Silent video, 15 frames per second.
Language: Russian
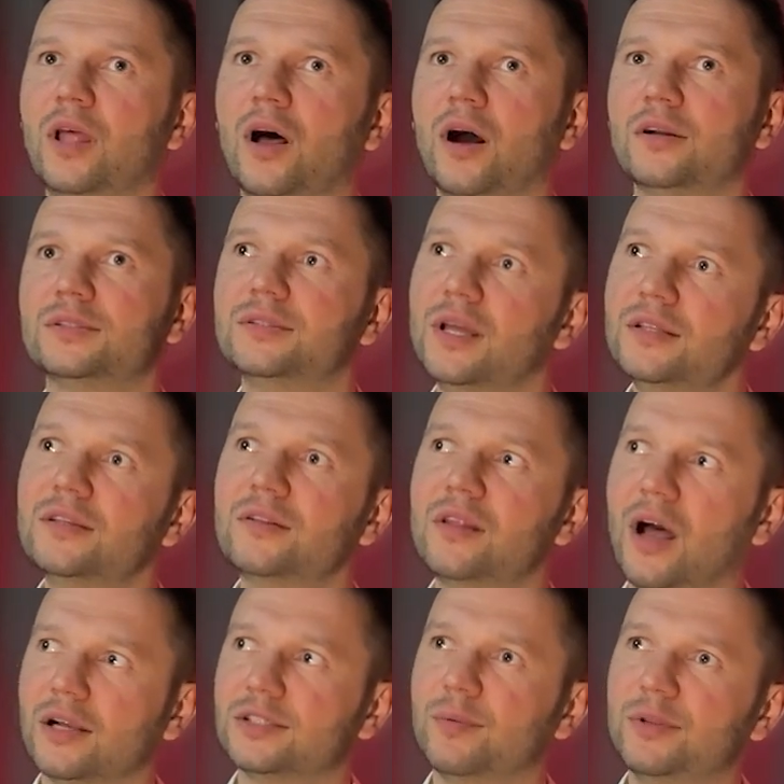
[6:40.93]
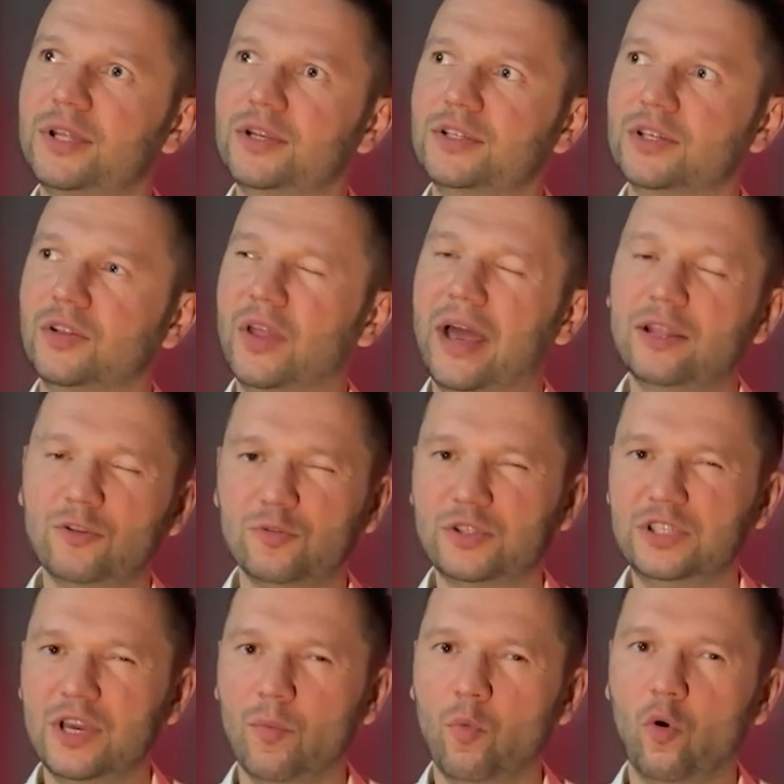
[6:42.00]
Кстати, так, смотрите, на эту
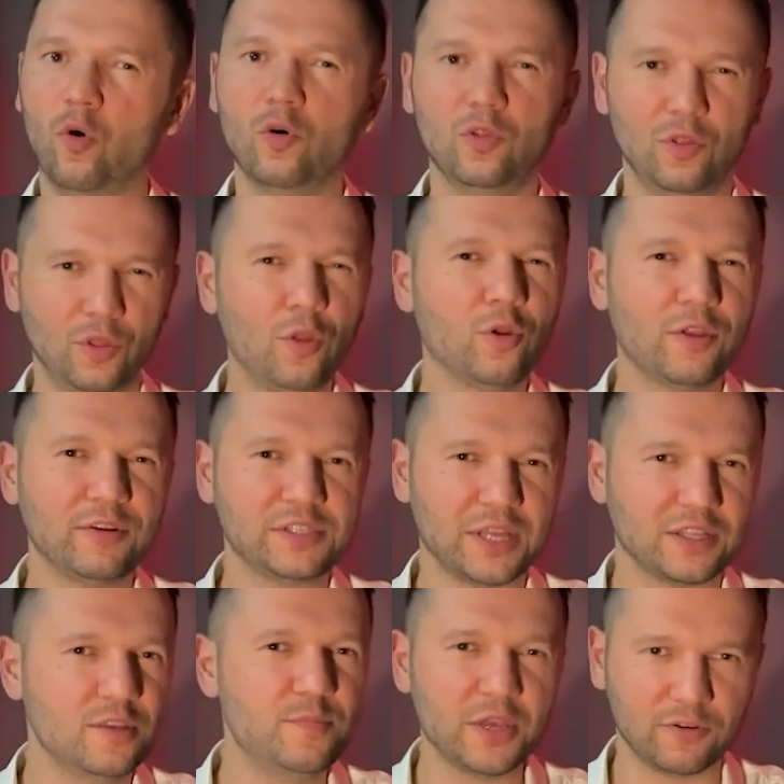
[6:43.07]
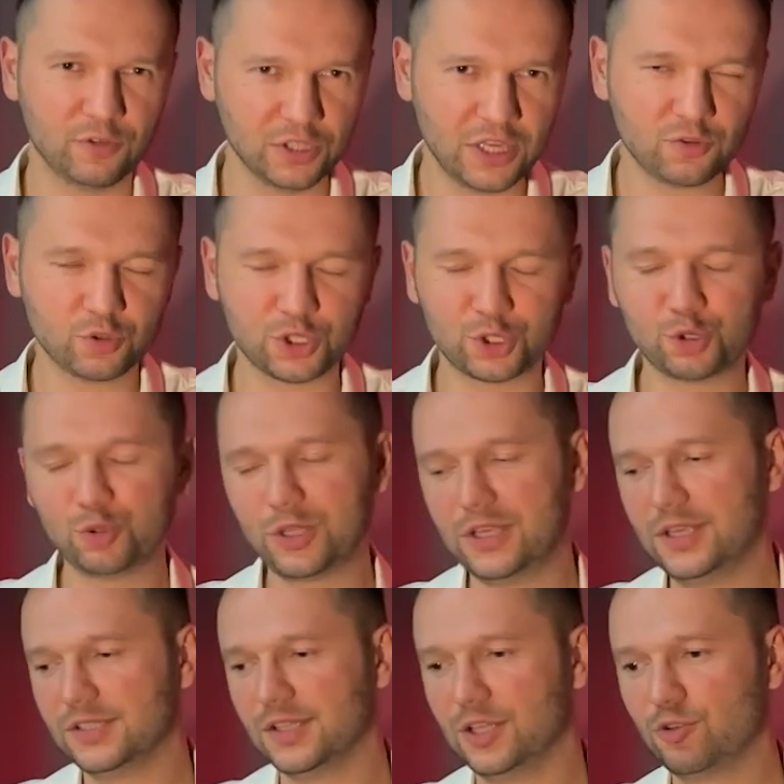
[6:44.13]
тему, ну, давайте так, не первые, да, уже шутки
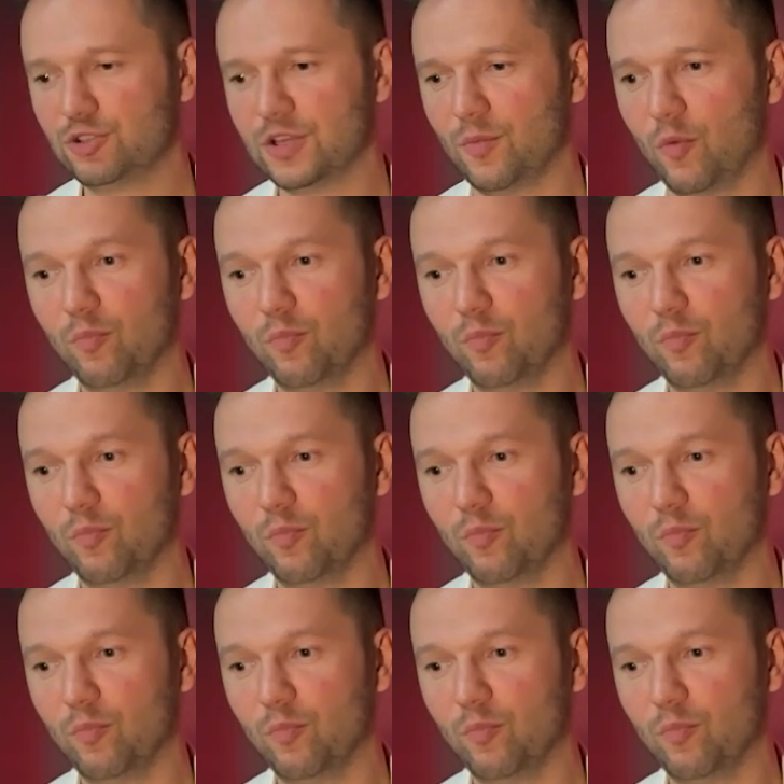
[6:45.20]
есть на эту тему.